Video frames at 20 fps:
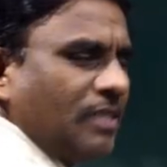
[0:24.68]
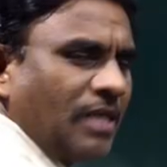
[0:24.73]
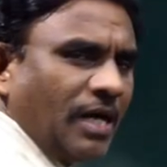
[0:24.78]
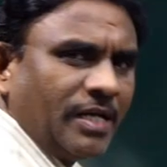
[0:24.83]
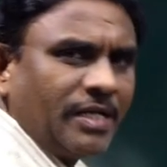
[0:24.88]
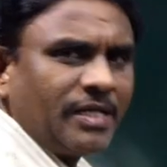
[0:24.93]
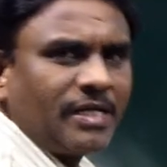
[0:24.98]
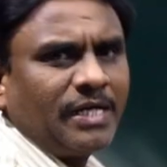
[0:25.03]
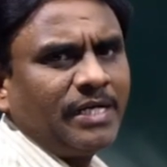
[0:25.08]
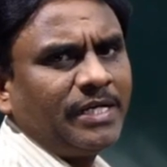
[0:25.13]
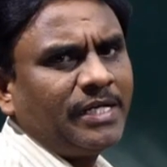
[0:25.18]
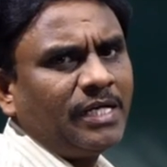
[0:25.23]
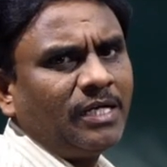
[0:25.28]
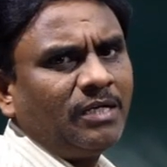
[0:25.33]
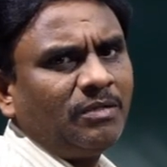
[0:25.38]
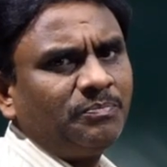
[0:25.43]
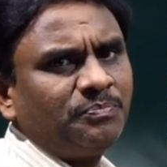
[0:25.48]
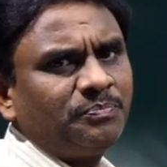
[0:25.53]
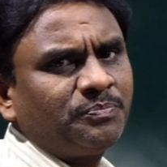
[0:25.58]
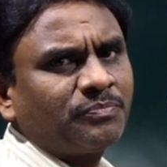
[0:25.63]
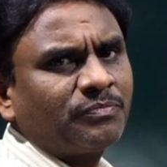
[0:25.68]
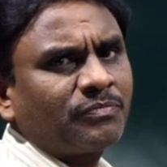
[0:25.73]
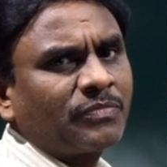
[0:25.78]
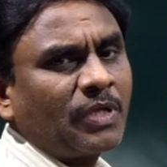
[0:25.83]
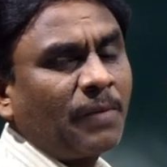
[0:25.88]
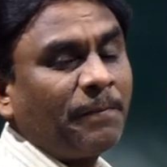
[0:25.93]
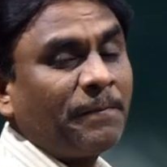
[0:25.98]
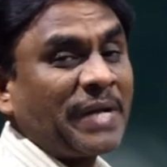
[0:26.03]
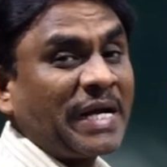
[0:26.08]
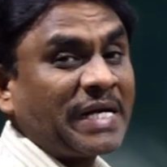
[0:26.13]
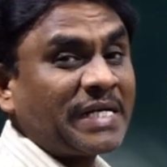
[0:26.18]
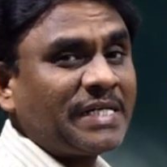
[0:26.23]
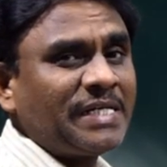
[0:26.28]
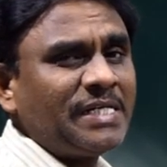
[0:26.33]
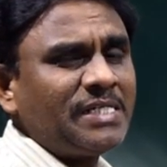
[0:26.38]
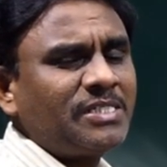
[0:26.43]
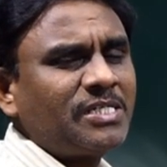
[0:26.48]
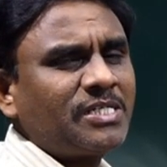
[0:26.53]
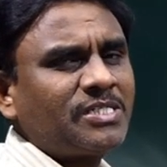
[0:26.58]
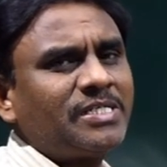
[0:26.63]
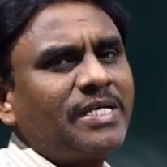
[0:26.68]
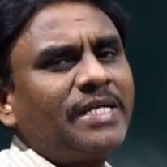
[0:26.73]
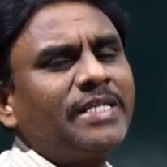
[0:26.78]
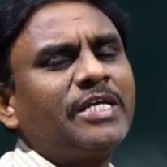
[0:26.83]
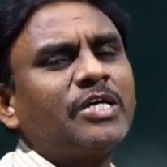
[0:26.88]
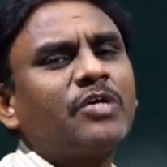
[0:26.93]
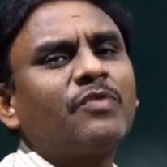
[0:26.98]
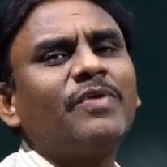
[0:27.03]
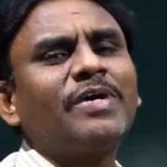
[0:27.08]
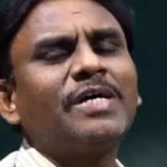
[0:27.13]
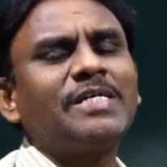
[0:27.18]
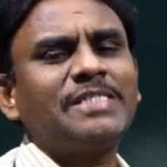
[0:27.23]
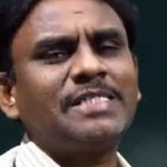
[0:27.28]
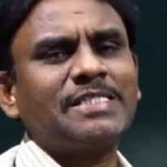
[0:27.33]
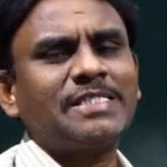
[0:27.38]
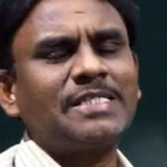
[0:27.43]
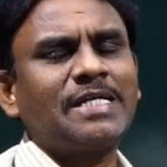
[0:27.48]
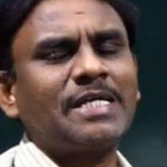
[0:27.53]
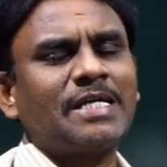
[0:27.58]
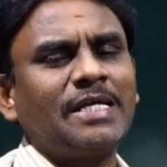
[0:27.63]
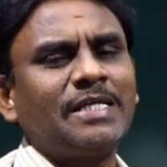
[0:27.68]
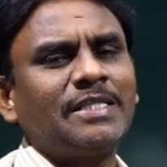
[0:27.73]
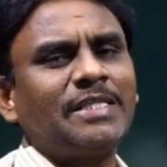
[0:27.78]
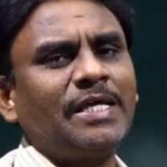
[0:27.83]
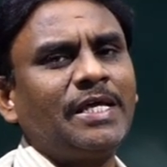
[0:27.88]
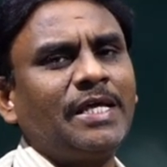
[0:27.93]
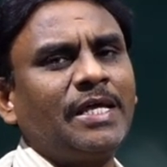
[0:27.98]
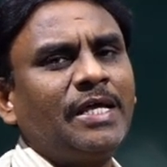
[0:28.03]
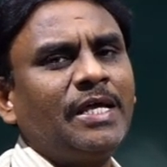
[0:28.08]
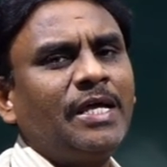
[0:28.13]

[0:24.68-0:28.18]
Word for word: దానికంటే ప్రాక్టీస్ సెషన్ అనేది ఎక్కువగా చేసినట్లయితే